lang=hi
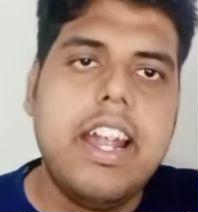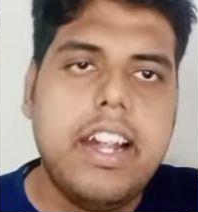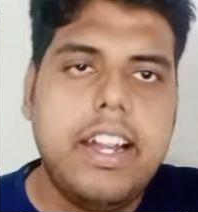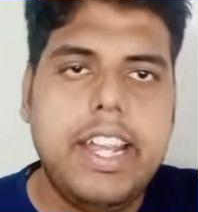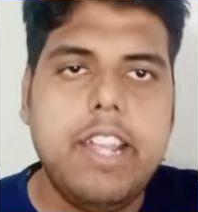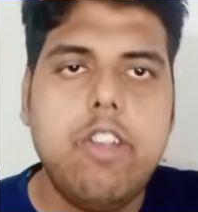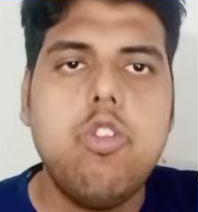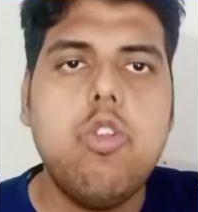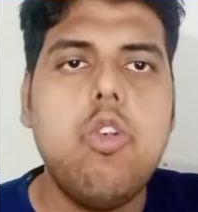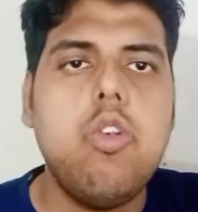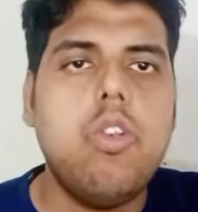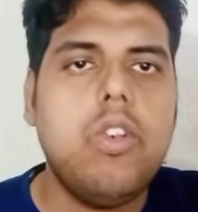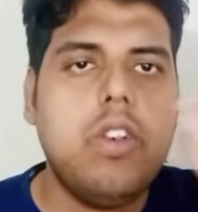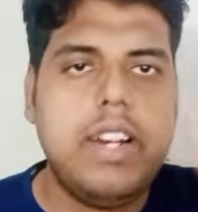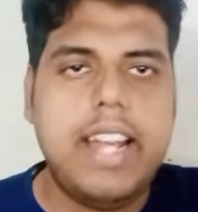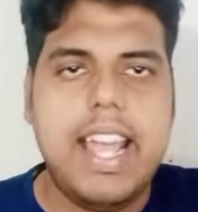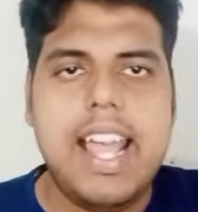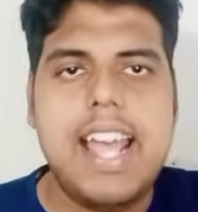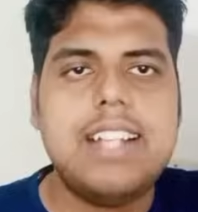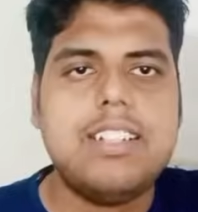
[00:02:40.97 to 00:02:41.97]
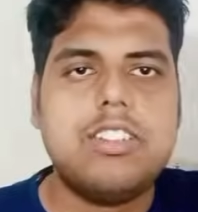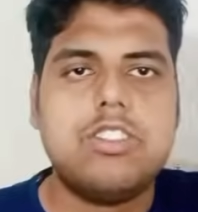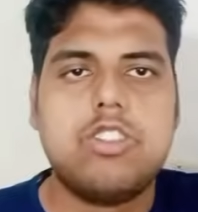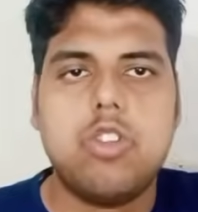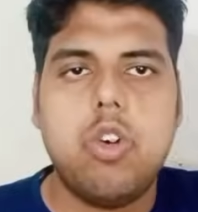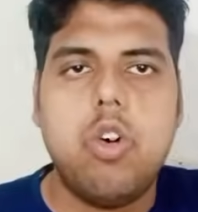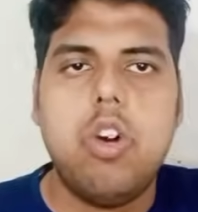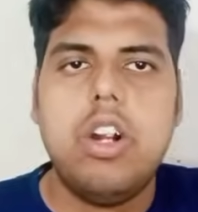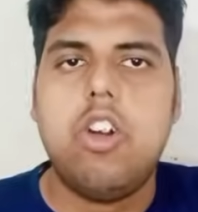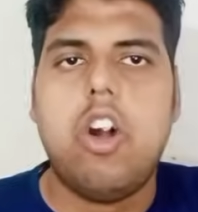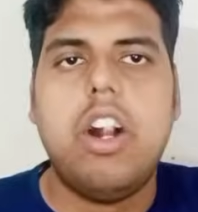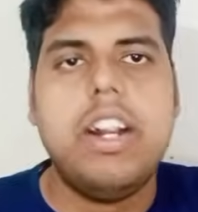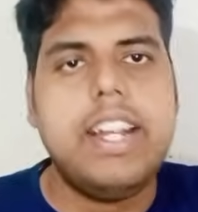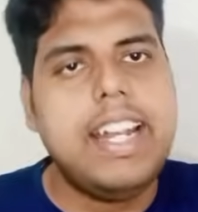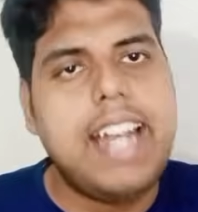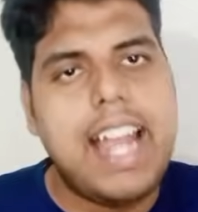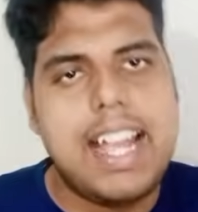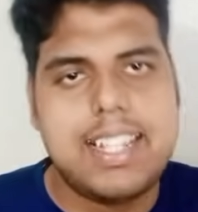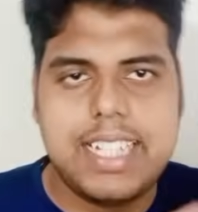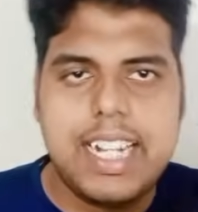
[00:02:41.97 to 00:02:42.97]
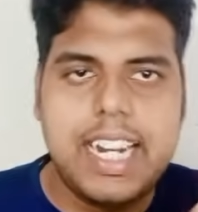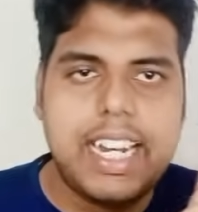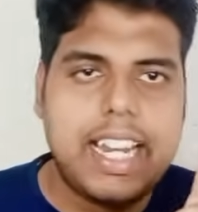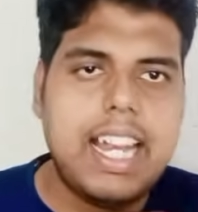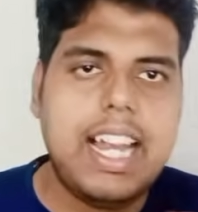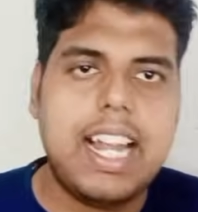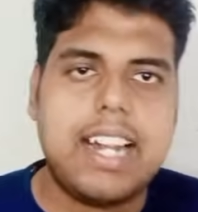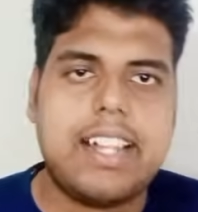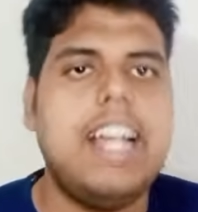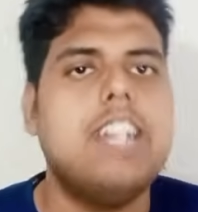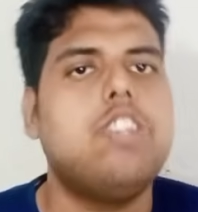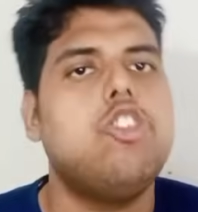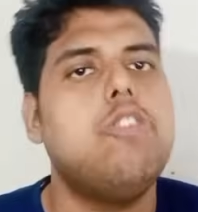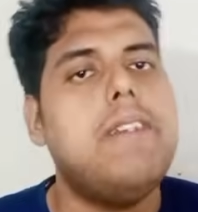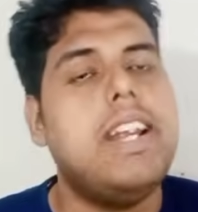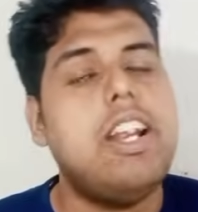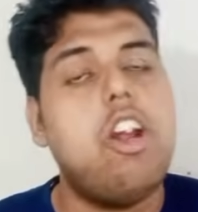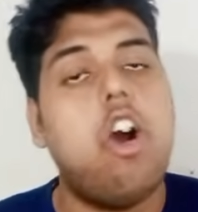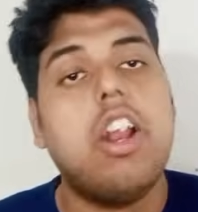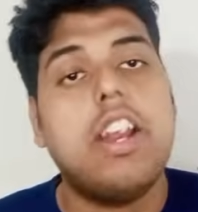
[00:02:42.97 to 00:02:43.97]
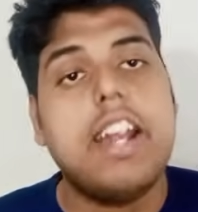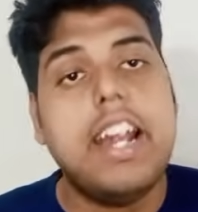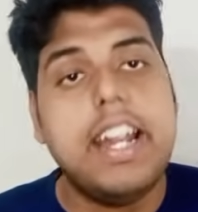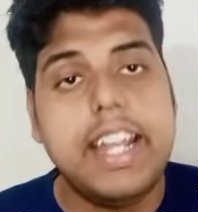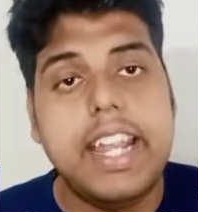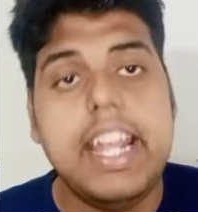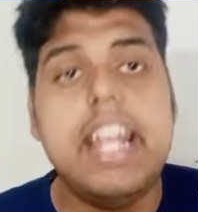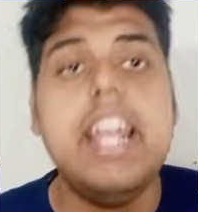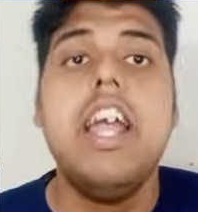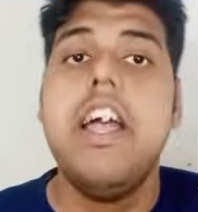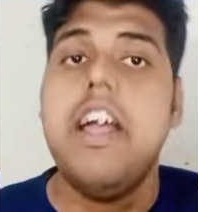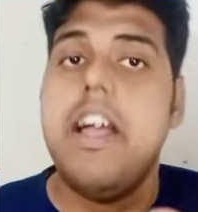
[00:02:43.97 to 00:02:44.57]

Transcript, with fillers: ड्यू डैश सोल डॉट इन ऐसे करके लगता है जो मैंने ऑलरेडी